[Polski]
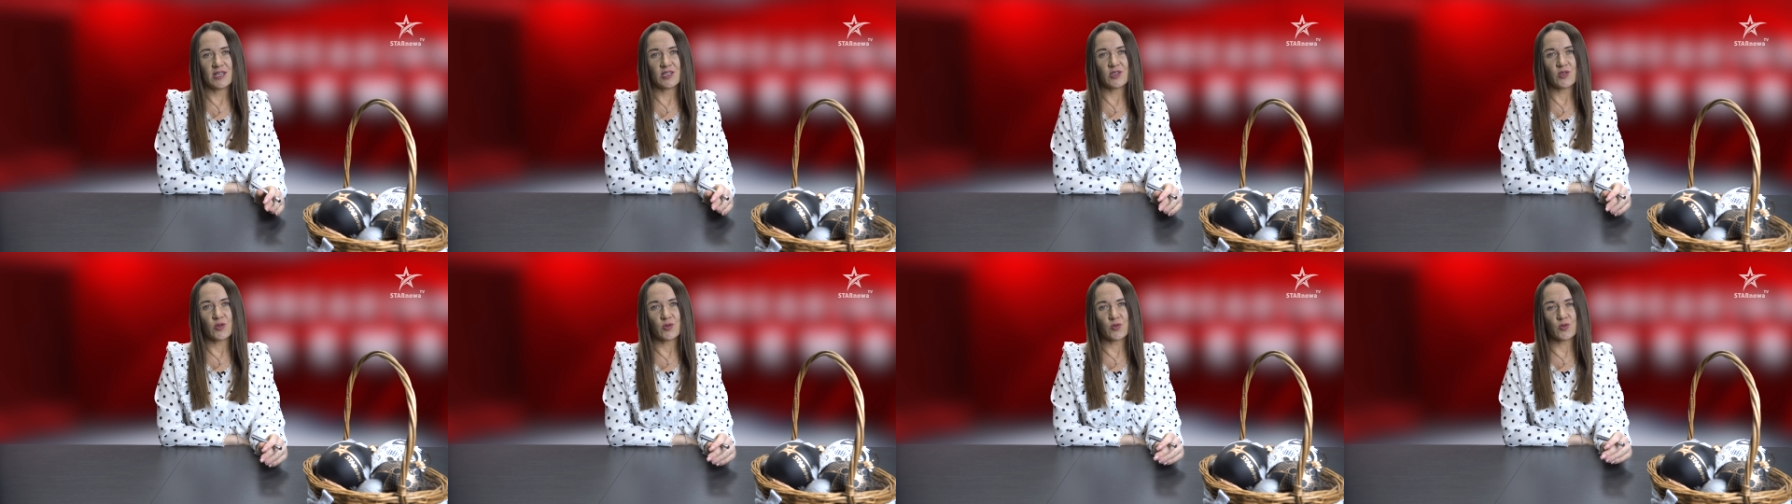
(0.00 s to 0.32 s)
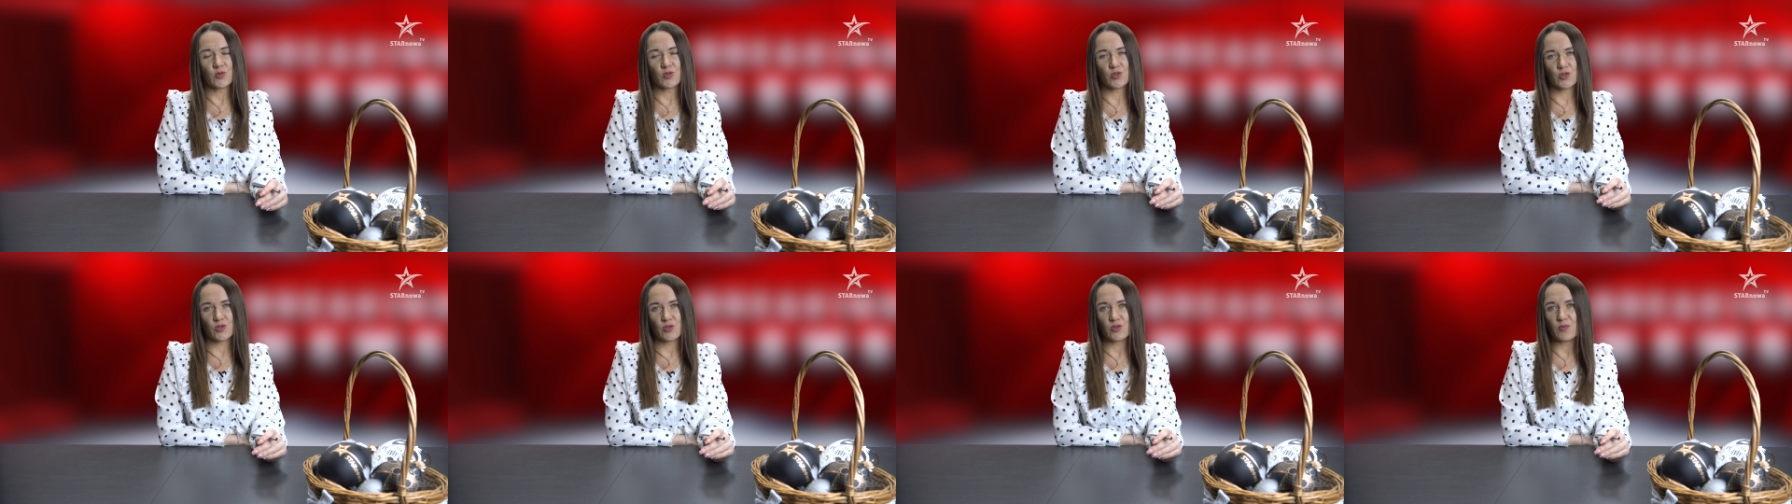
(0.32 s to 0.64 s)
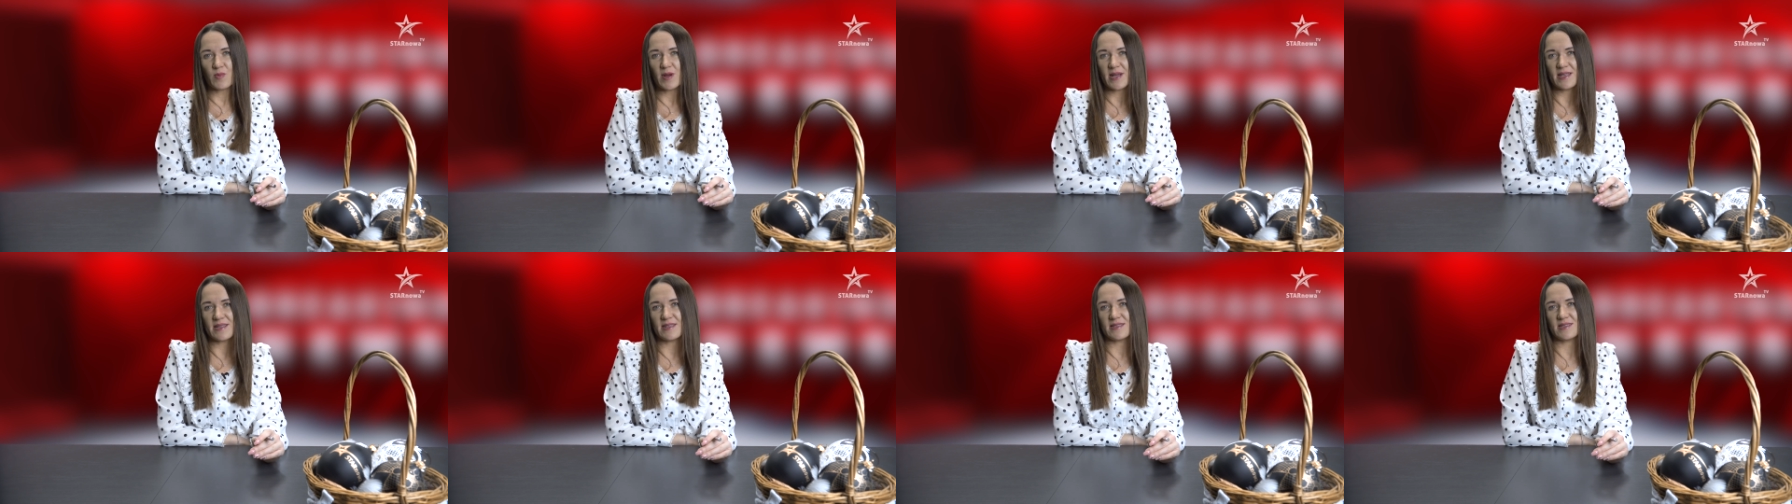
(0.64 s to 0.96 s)
To już
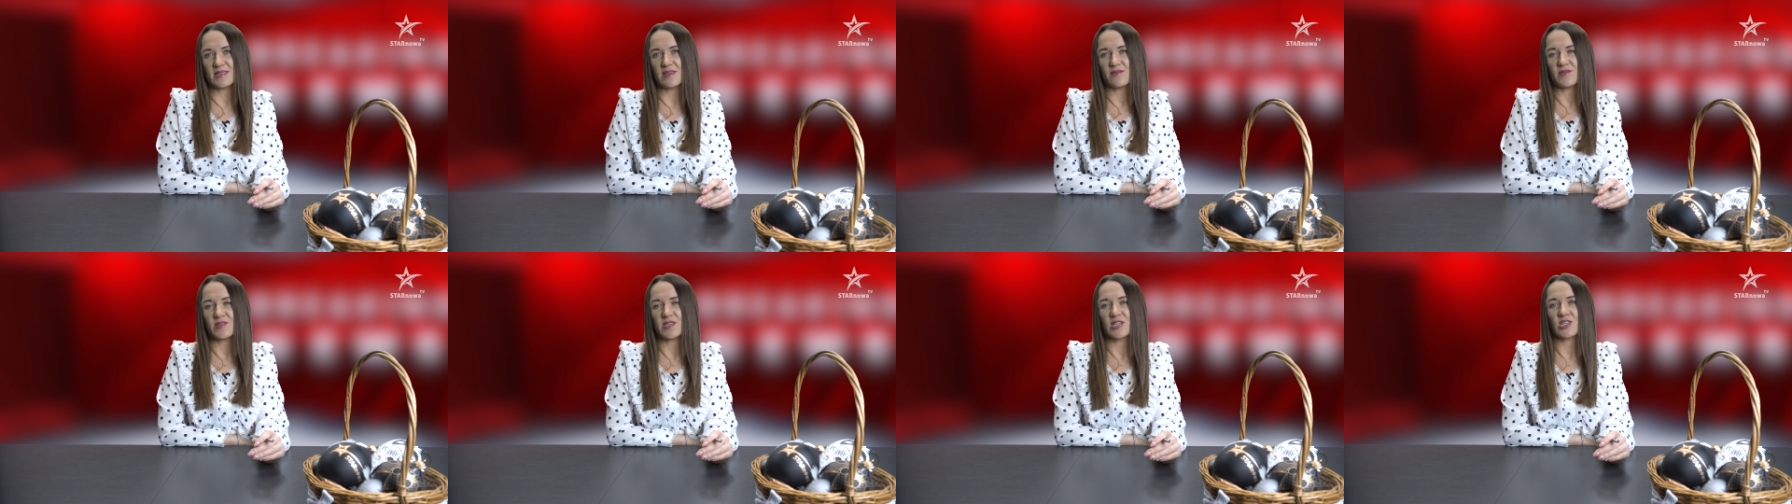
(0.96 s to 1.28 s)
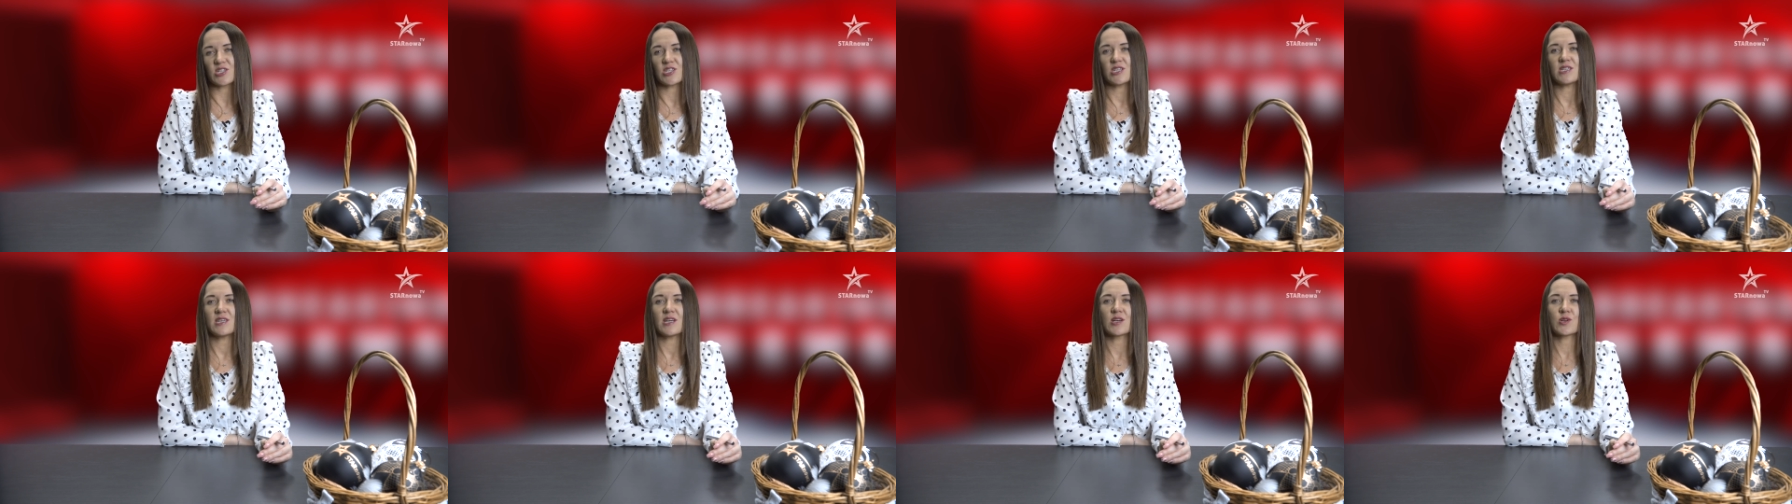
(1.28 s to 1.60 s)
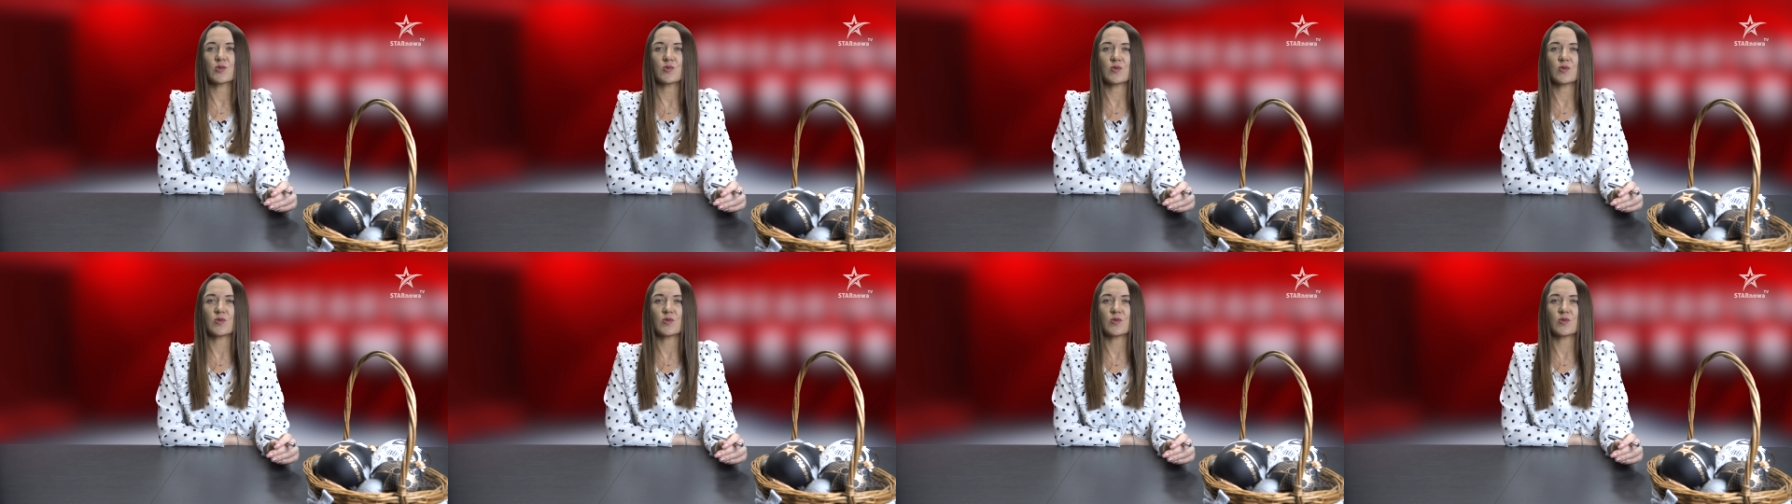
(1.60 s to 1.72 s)
siódma edycja wydarzenia,